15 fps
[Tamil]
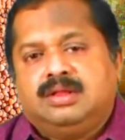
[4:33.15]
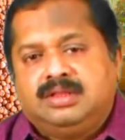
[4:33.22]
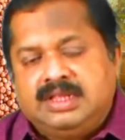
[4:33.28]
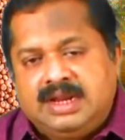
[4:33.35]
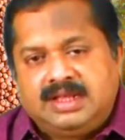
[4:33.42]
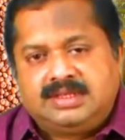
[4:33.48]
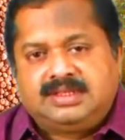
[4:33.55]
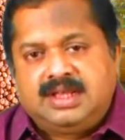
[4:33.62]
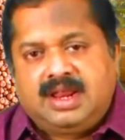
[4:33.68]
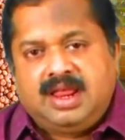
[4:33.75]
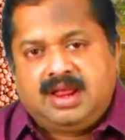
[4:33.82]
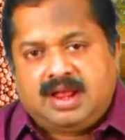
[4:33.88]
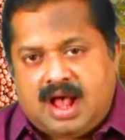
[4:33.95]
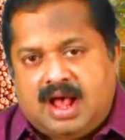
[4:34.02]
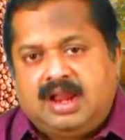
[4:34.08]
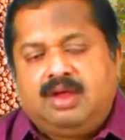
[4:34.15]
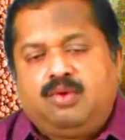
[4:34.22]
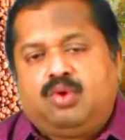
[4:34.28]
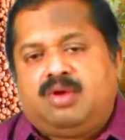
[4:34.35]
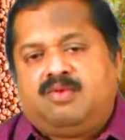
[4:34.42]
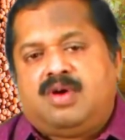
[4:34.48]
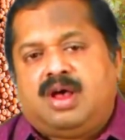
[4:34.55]
தினசரி காலை
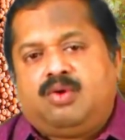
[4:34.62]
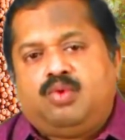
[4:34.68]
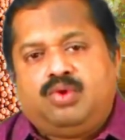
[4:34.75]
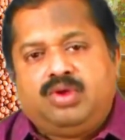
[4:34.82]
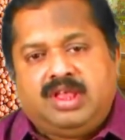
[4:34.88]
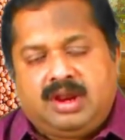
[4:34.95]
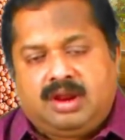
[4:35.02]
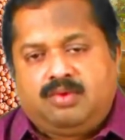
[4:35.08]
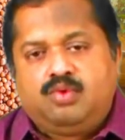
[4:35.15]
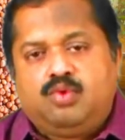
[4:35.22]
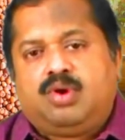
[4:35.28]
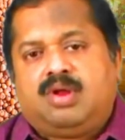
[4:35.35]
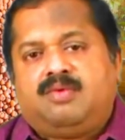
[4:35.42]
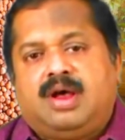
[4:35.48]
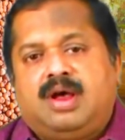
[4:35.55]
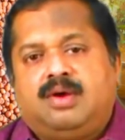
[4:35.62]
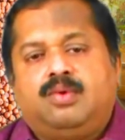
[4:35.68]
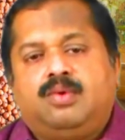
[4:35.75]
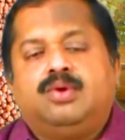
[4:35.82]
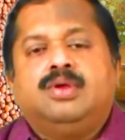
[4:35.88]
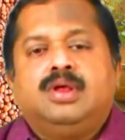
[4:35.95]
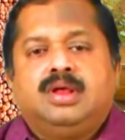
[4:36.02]
உணவாகவோ இரவு
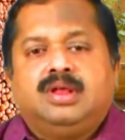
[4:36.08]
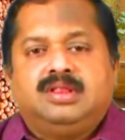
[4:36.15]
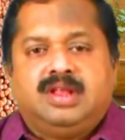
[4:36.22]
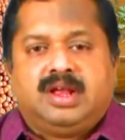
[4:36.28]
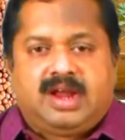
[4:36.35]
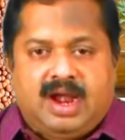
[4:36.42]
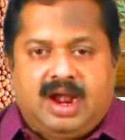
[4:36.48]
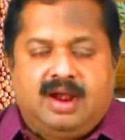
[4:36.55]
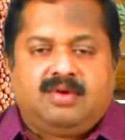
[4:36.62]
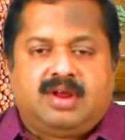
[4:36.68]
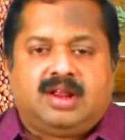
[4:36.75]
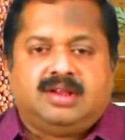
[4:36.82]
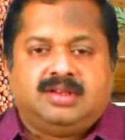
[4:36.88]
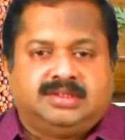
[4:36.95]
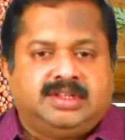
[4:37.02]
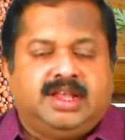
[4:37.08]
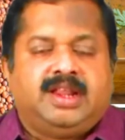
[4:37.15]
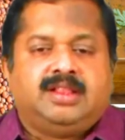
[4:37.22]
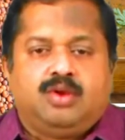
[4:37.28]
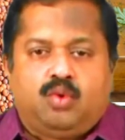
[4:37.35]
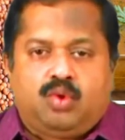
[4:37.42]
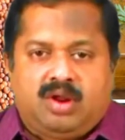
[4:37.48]
உணவாகவோ இந்த கேழ்வரகு
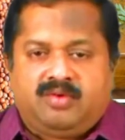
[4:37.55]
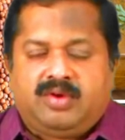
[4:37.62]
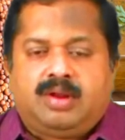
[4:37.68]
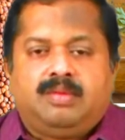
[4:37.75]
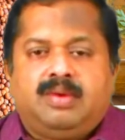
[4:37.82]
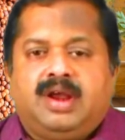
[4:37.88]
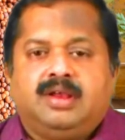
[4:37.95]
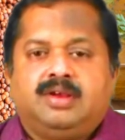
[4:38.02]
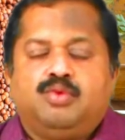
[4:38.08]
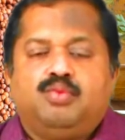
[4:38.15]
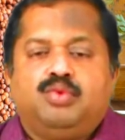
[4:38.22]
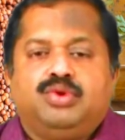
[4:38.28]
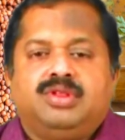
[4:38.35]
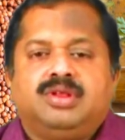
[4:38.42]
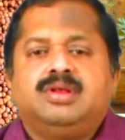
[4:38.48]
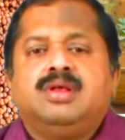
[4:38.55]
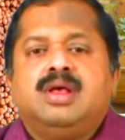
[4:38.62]
சேர்ந்த உணவை நம்ம எடுக்கும்போது